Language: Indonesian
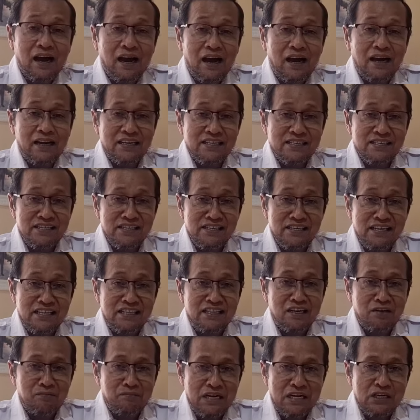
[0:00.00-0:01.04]
Aris ini
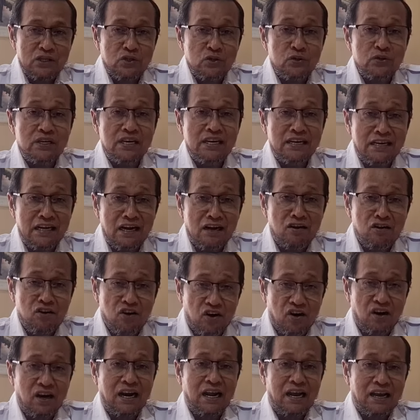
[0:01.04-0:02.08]
termasuk
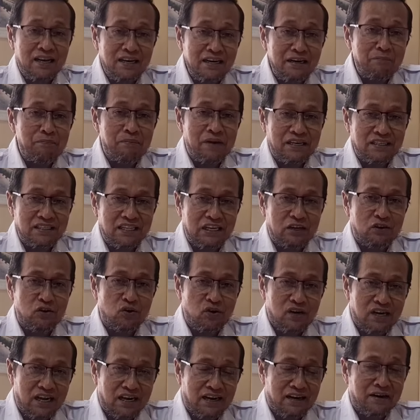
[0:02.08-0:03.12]
dedengkot lah di Partai
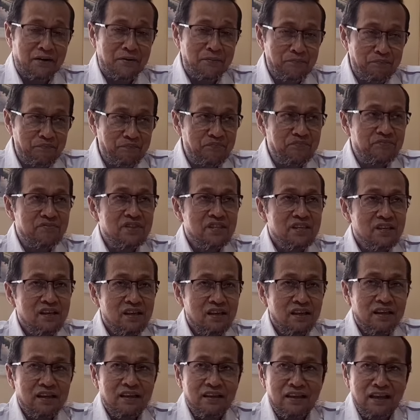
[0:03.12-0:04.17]
Golkar
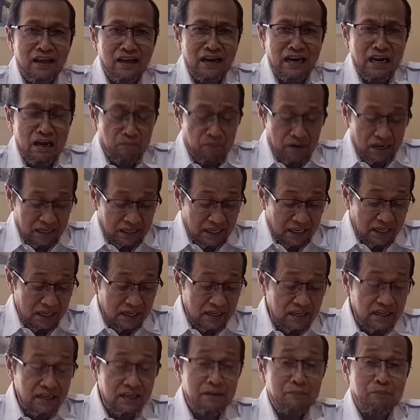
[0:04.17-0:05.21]
yang namanya
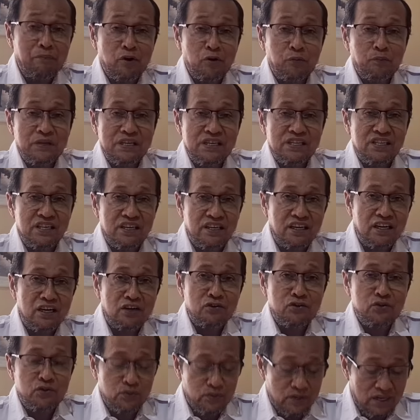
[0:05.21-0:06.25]
di Provinsi
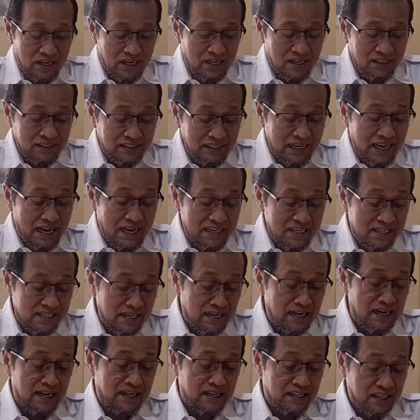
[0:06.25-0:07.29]
Riau sudah tidak
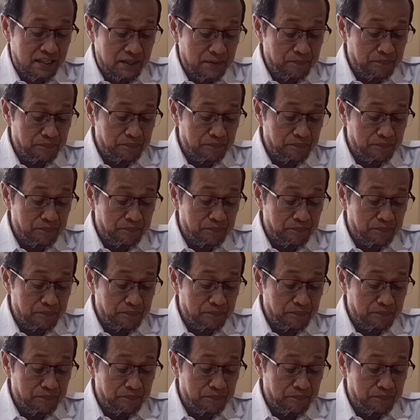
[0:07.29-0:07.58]
asing lagi.